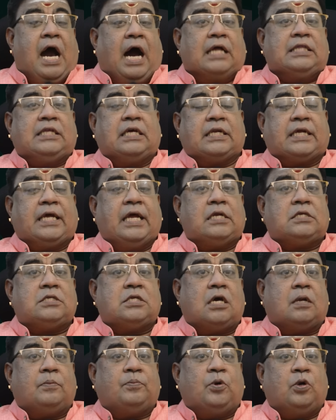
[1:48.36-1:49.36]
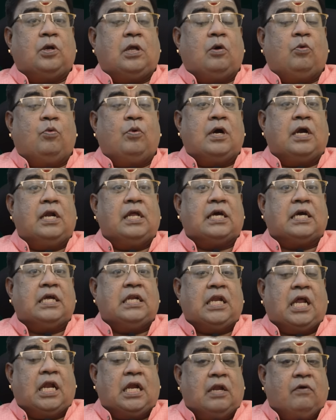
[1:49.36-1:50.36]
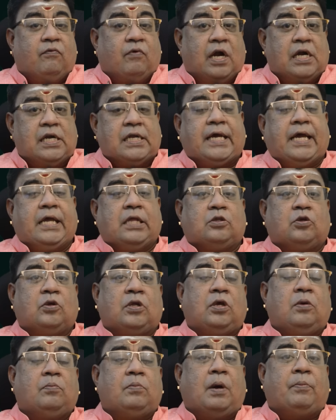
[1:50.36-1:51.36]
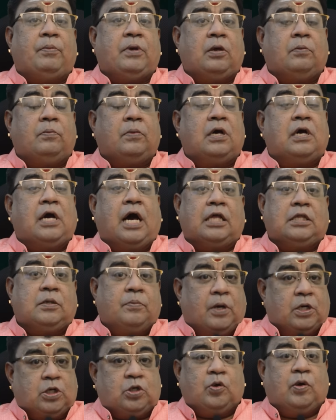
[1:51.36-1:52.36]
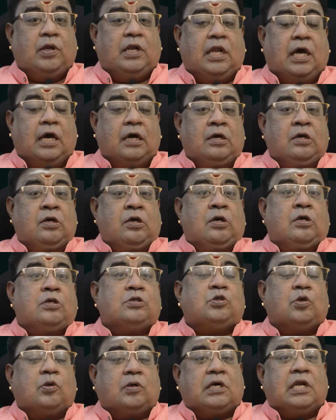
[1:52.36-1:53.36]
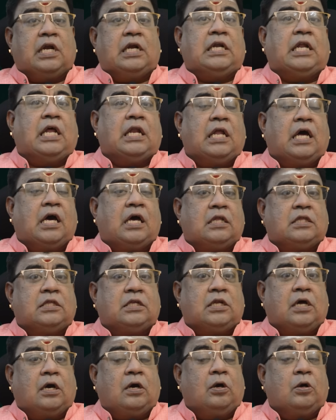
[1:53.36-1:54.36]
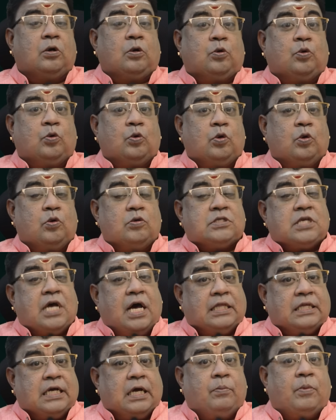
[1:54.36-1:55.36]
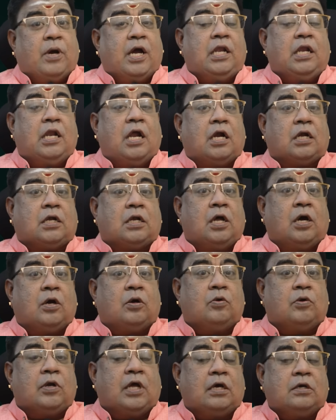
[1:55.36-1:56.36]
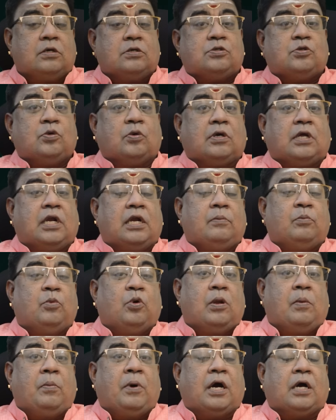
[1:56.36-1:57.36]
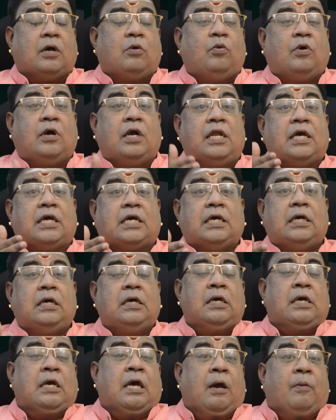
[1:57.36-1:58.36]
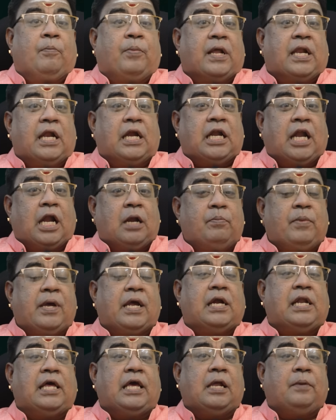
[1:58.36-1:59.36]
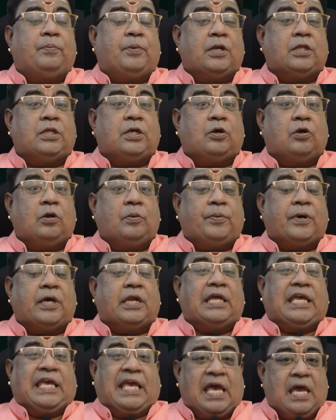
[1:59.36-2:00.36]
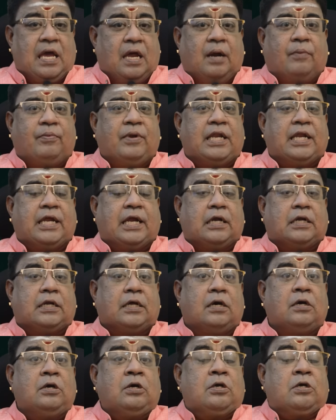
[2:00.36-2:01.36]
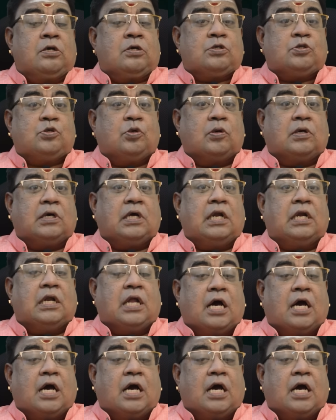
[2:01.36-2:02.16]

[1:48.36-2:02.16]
அதற்கேற்றாற் போல் உங்களுக்கு நல்ல வாழ்க்கை துணையும் அமையும் அது மட்டும் இல்லை சுக்கரன் நல்லா இருந்துட்டால் குரு சாதகமாக இல்லாட்டினா கூட சுக்கரன் மூலமாக உங்களுக்கு பல நன்மைகளை ஏற்படுத்தி கொடுப்பார் ஏன் அப்படின்னு கேட்டால் சுக்கரன்